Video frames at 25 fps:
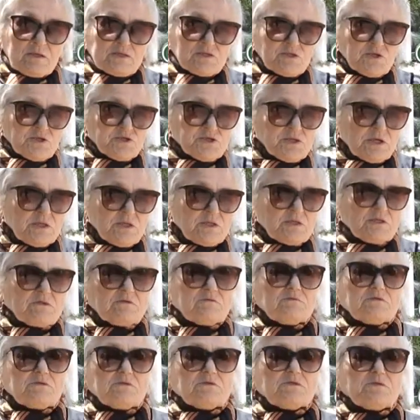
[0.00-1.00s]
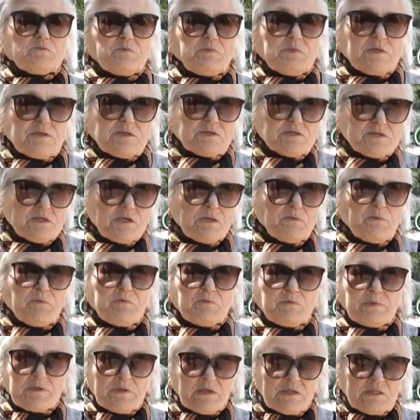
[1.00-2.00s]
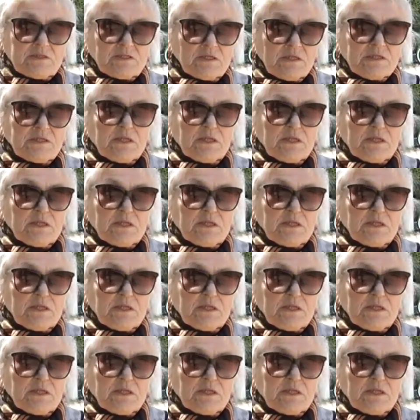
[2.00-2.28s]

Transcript: Сначала это вот этот полицай ходили,